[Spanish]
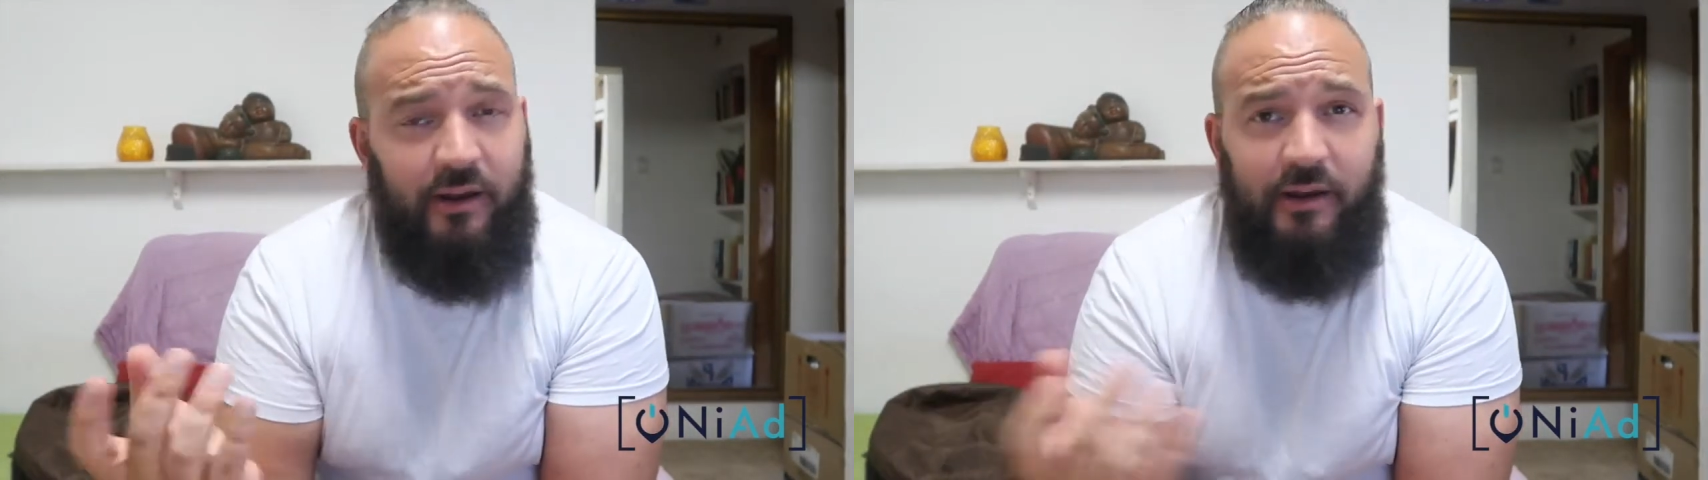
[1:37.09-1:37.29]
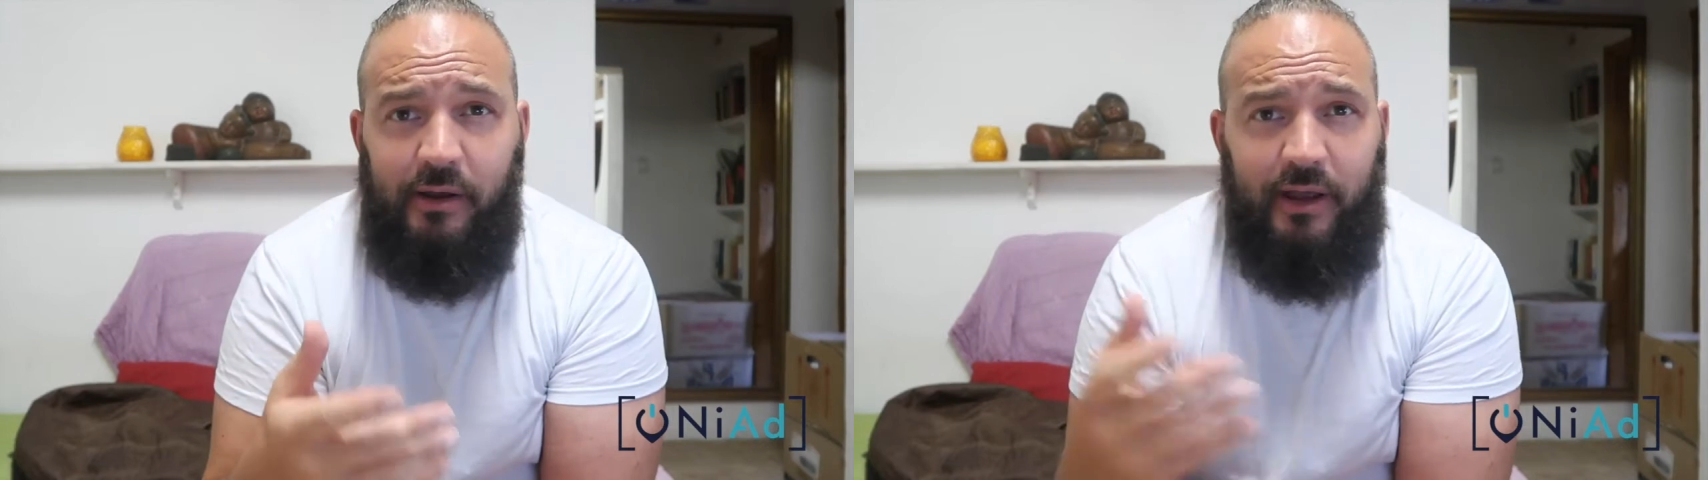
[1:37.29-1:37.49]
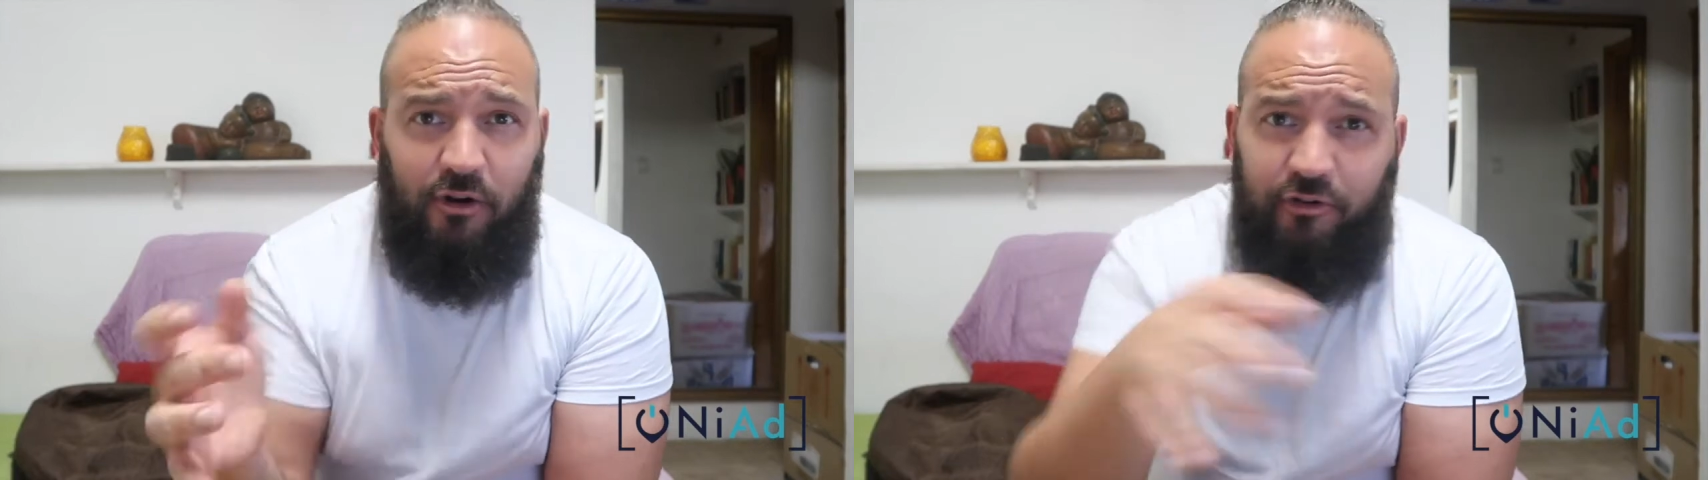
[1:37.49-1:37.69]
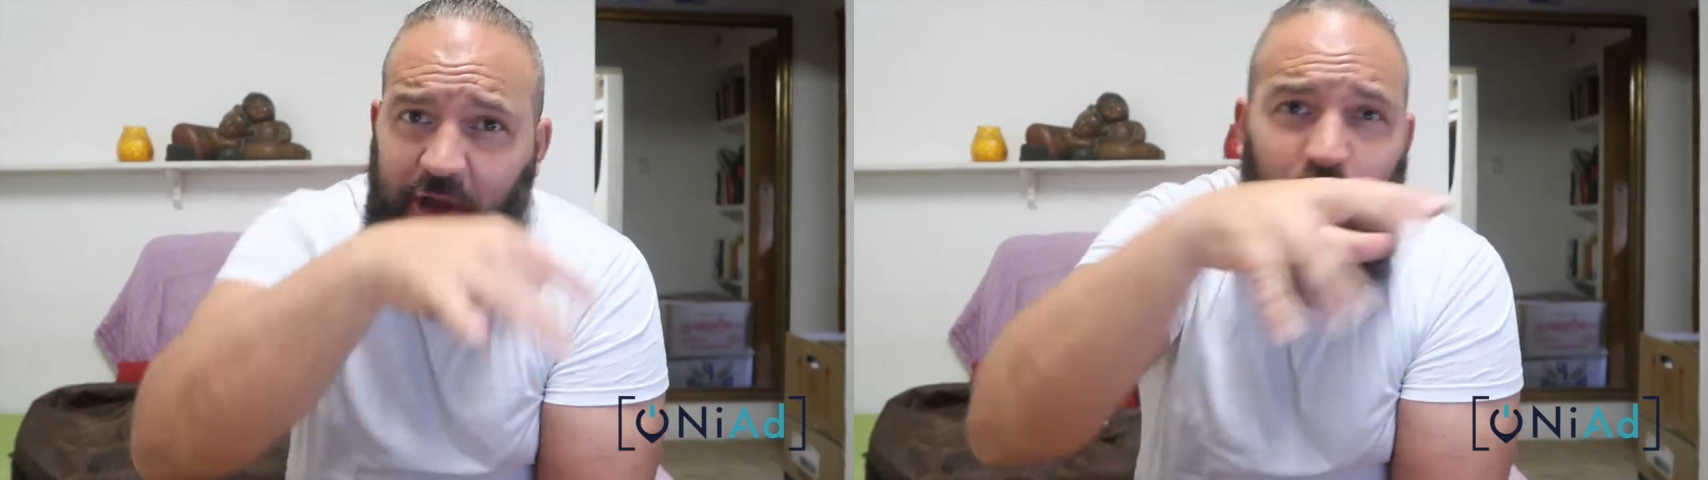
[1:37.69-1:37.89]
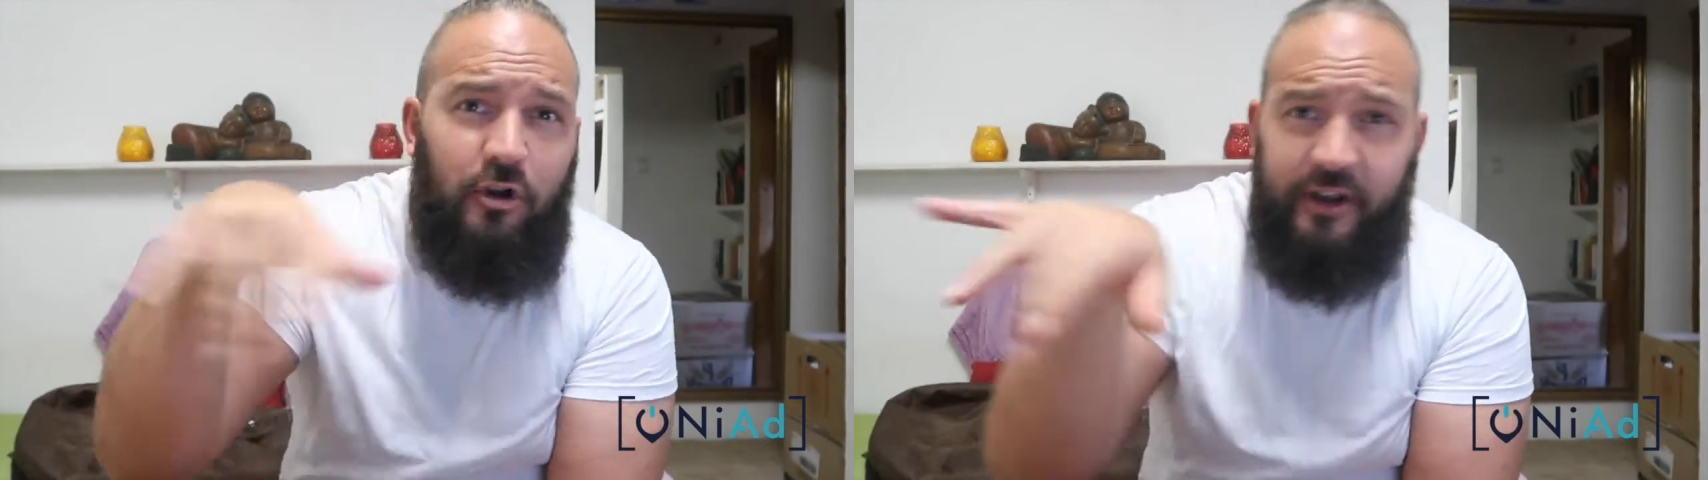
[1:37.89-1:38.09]
que os
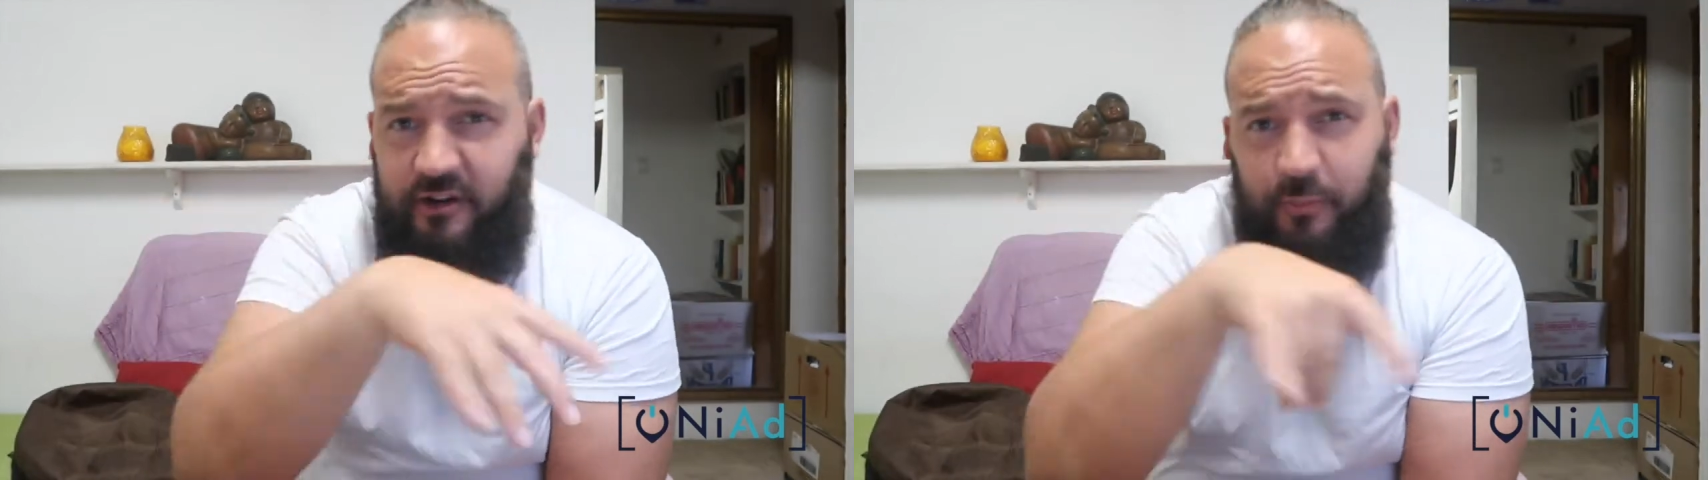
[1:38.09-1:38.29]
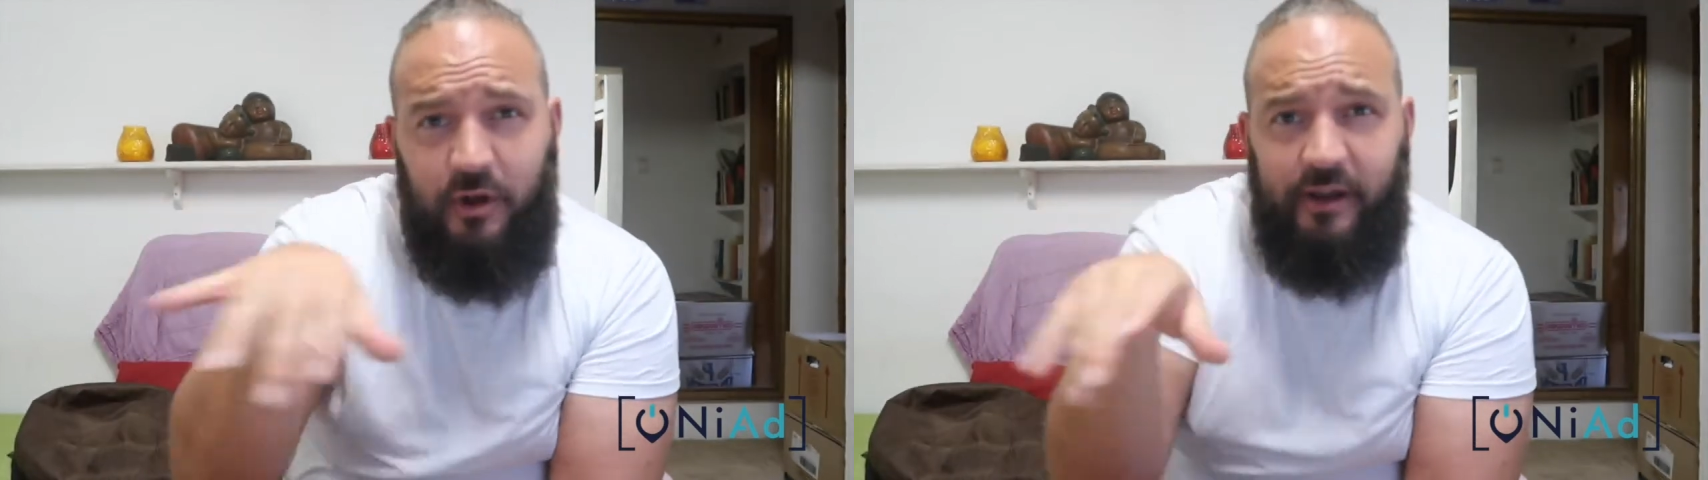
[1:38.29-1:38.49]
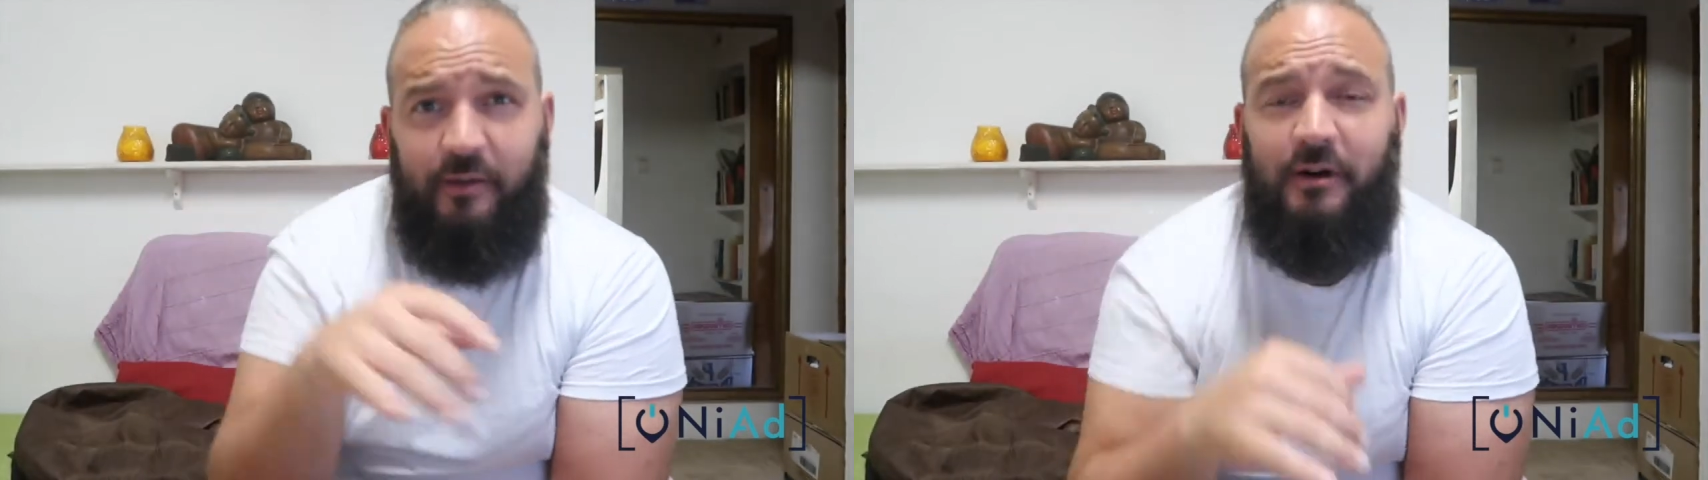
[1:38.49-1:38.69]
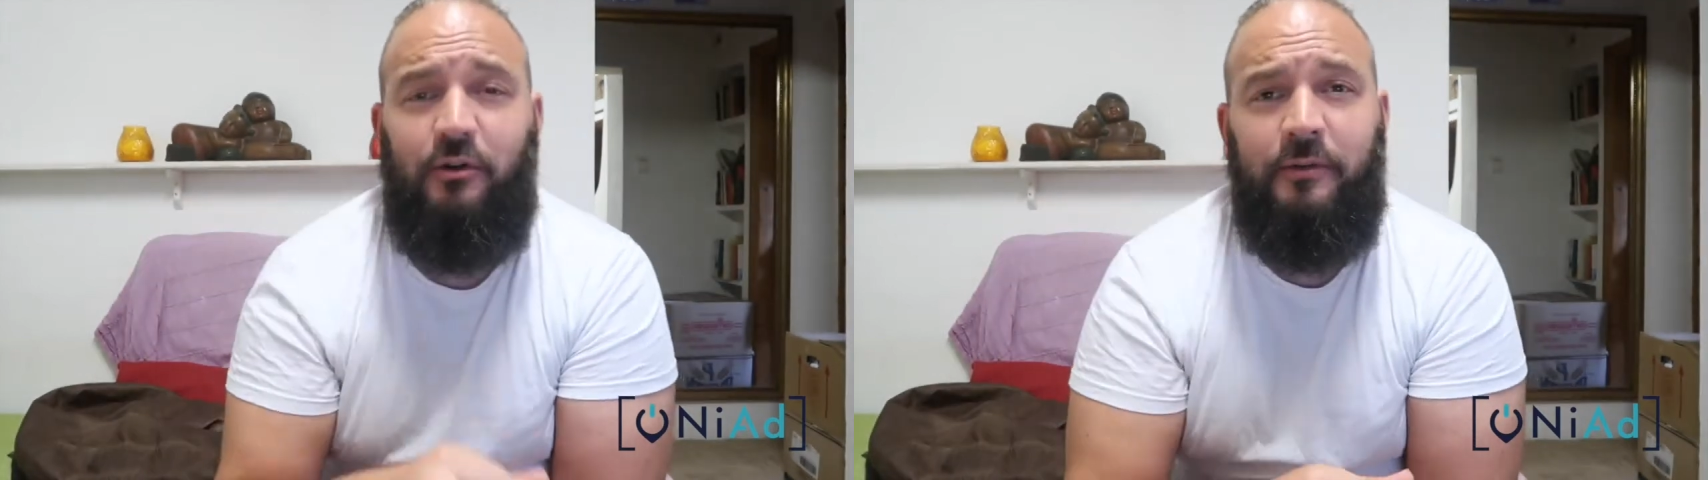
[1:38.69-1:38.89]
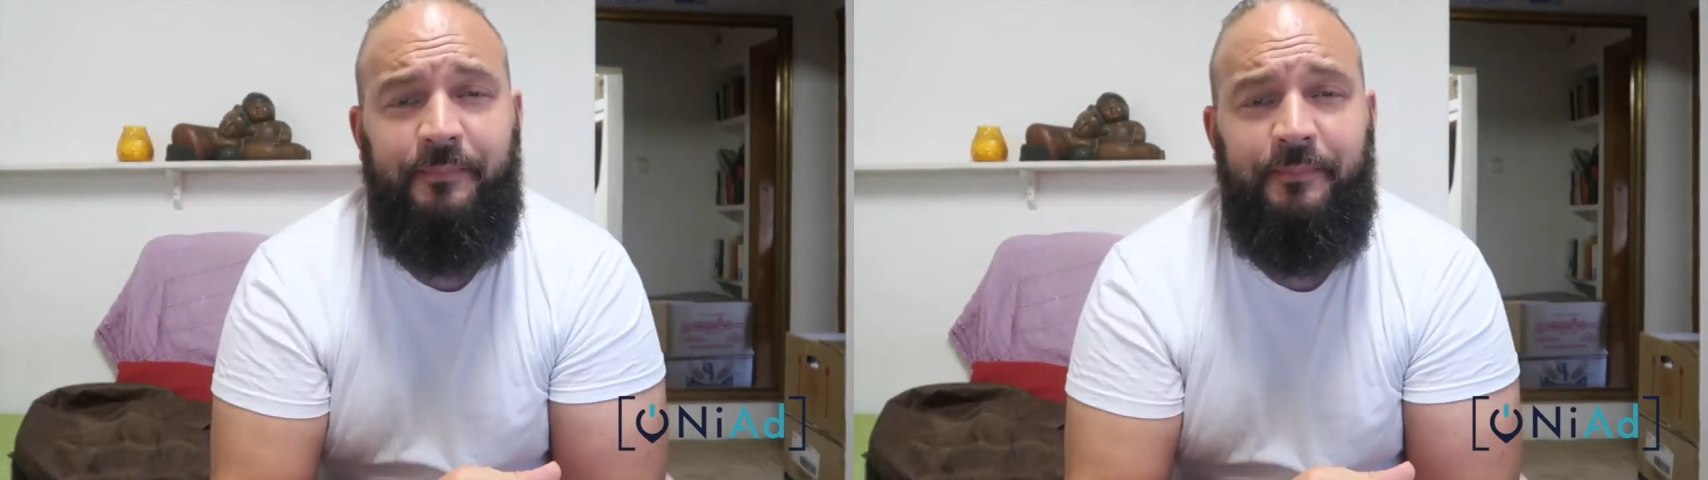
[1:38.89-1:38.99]
dejo links por aquí abajo.